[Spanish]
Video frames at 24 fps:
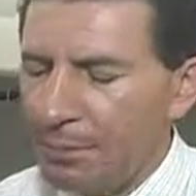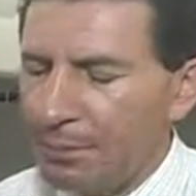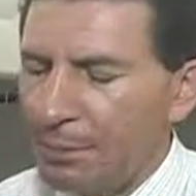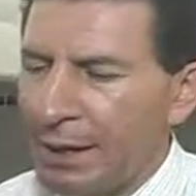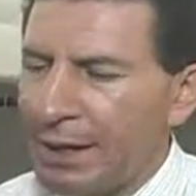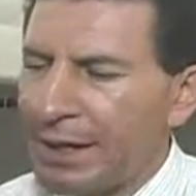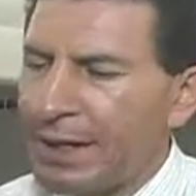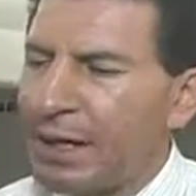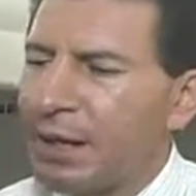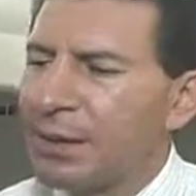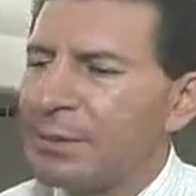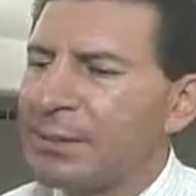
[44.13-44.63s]

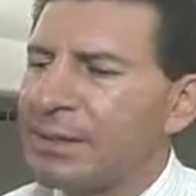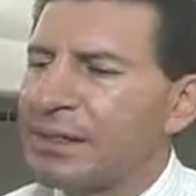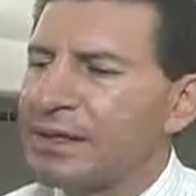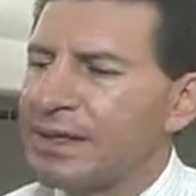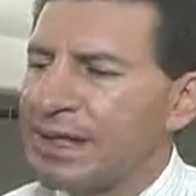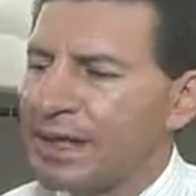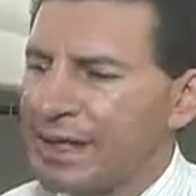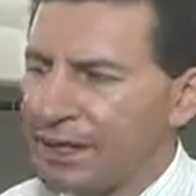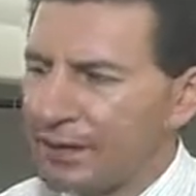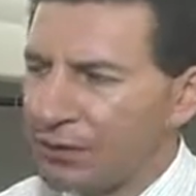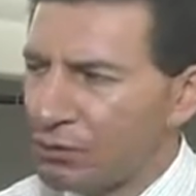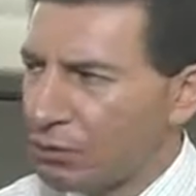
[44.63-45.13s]
para
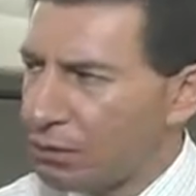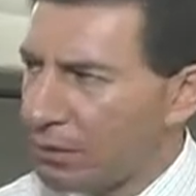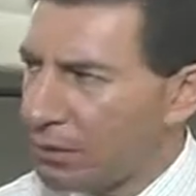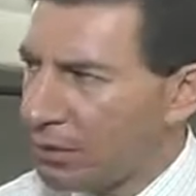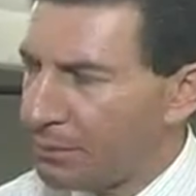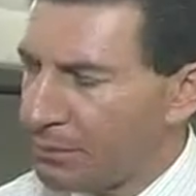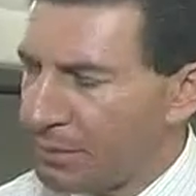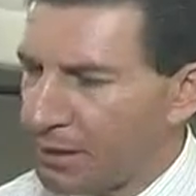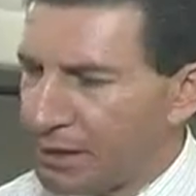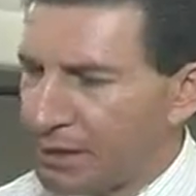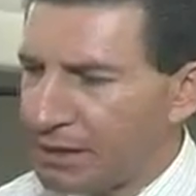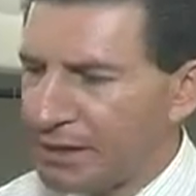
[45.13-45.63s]
evitar
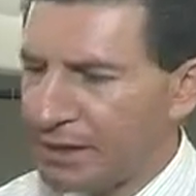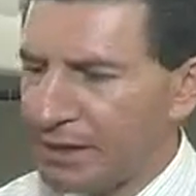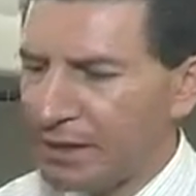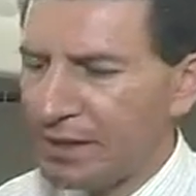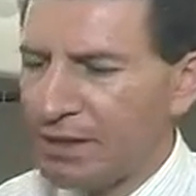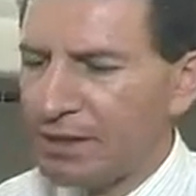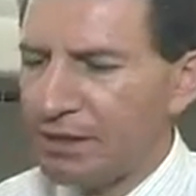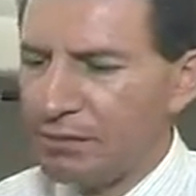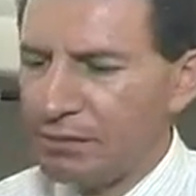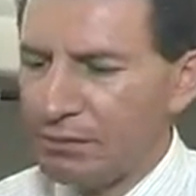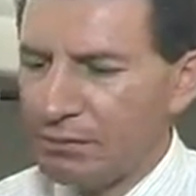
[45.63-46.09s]
nuevamente